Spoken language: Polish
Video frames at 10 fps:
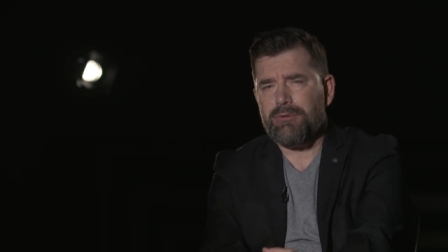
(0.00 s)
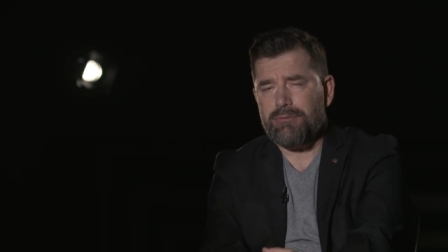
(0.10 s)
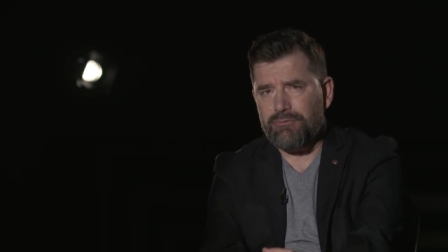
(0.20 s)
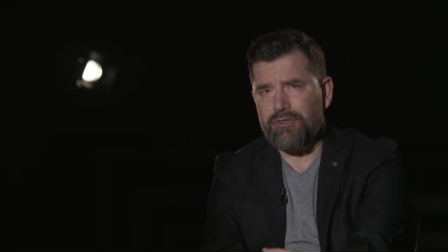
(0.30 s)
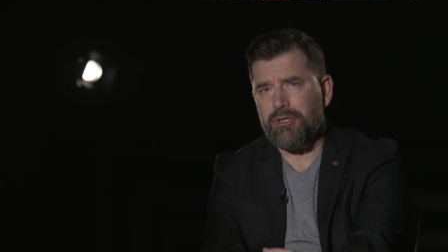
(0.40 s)

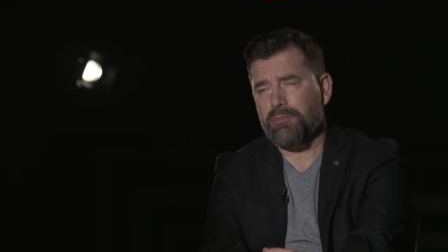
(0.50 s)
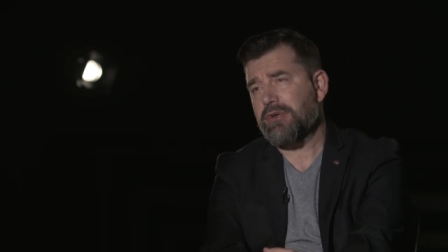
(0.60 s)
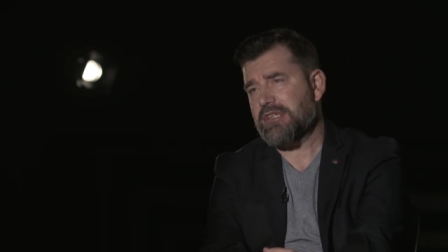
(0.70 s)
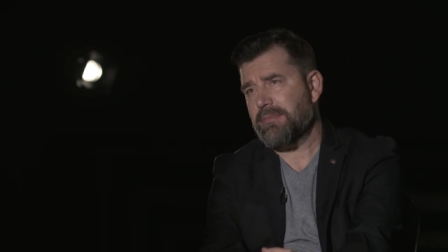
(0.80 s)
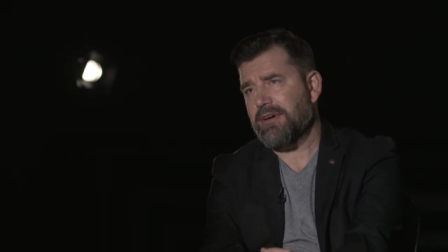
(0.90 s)
bo mówię, to
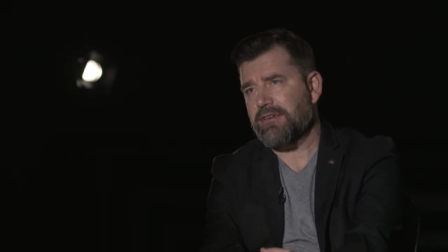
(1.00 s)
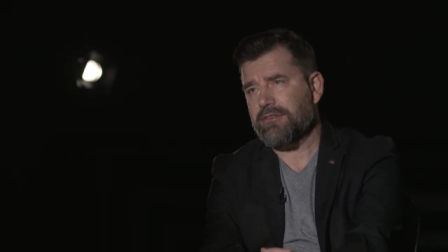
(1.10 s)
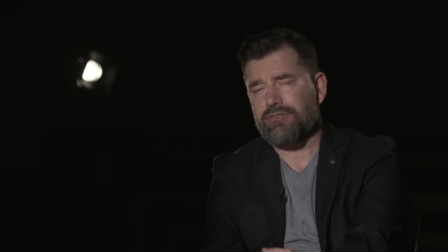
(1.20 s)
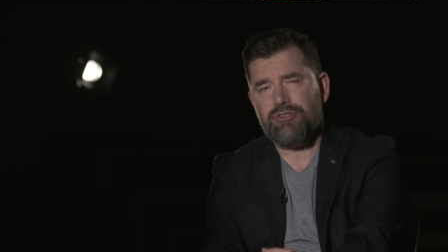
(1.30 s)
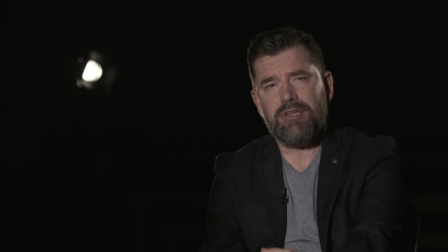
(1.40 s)
była
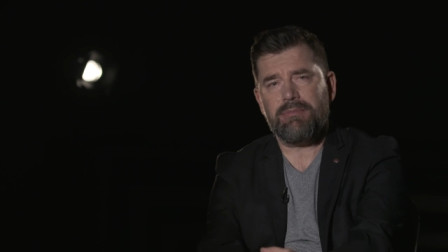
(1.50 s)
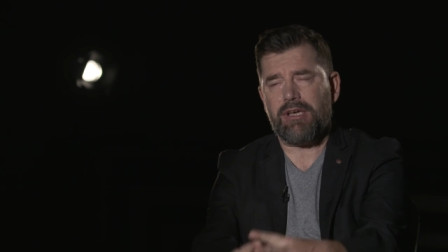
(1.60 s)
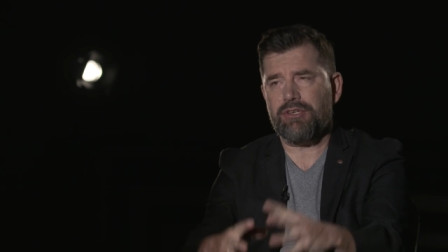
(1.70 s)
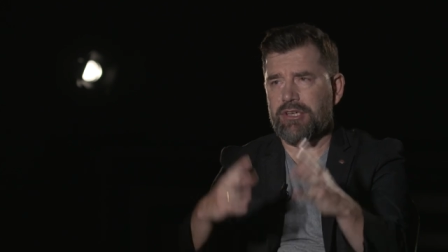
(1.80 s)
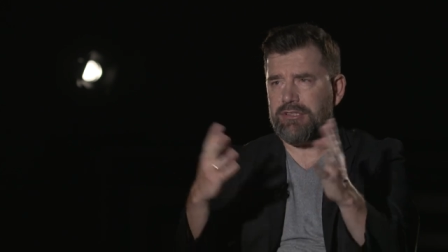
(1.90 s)
zabawa, gdzieś tam
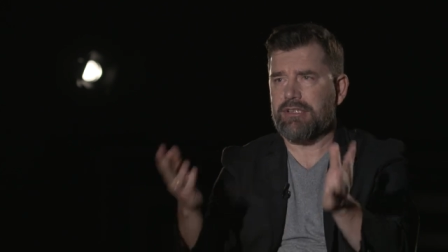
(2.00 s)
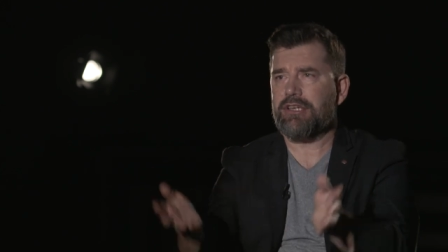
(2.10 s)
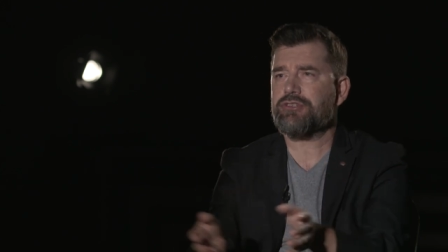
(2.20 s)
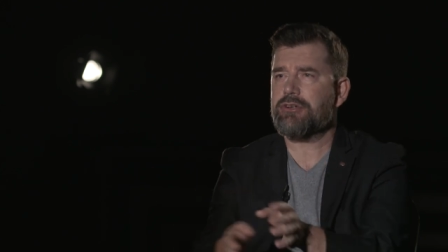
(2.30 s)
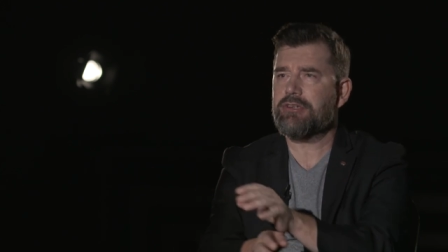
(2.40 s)
jakaś
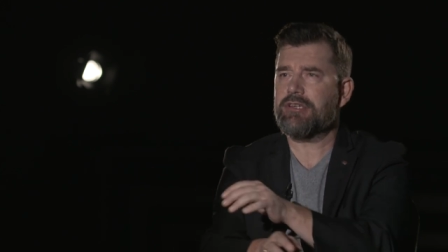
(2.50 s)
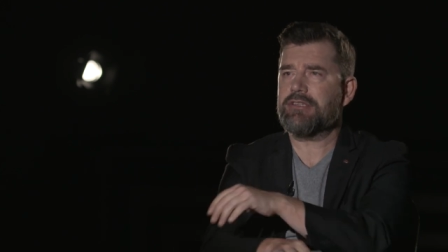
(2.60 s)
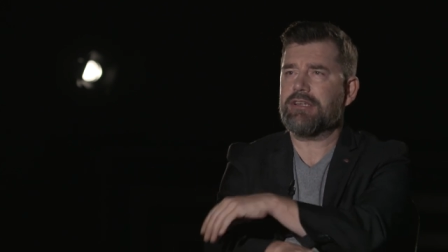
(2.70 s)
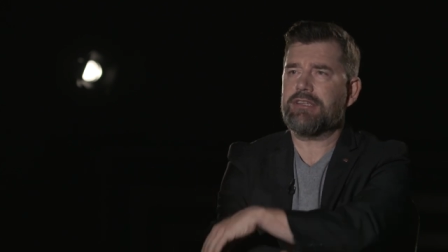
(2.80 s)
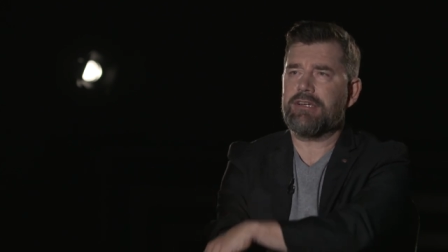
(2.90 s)
gazetka
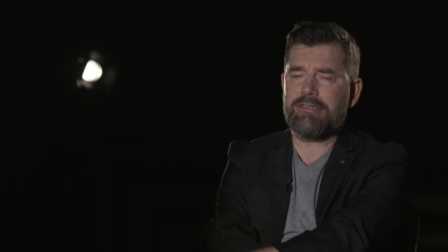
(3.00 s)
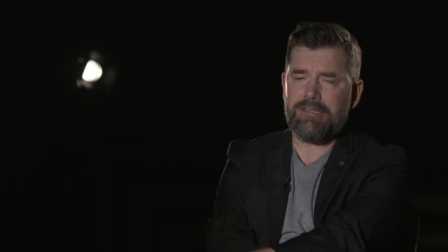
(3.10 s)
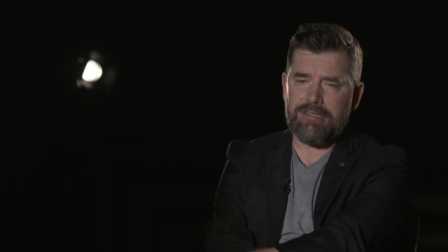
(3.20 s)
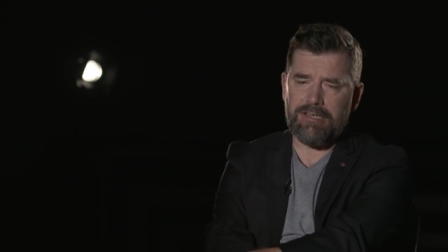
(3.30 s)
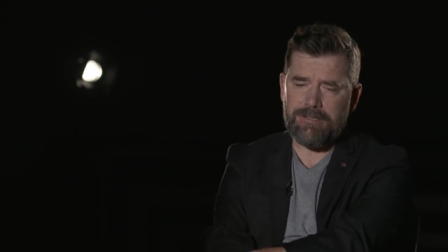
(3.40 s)
szkolna i tak dalej, i
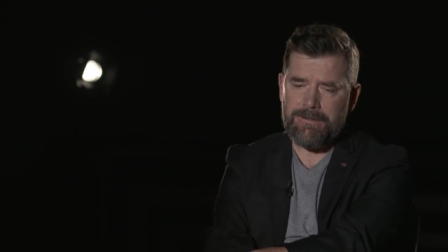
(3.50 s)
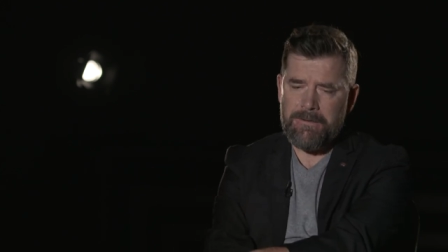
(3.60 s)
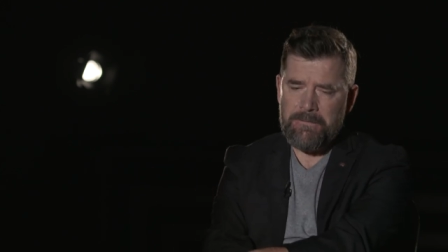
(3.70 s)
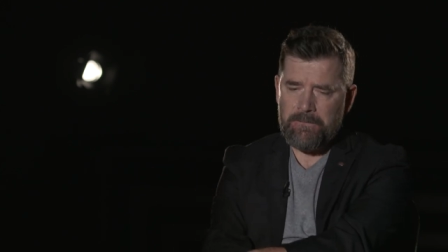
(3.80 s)
tak dalej.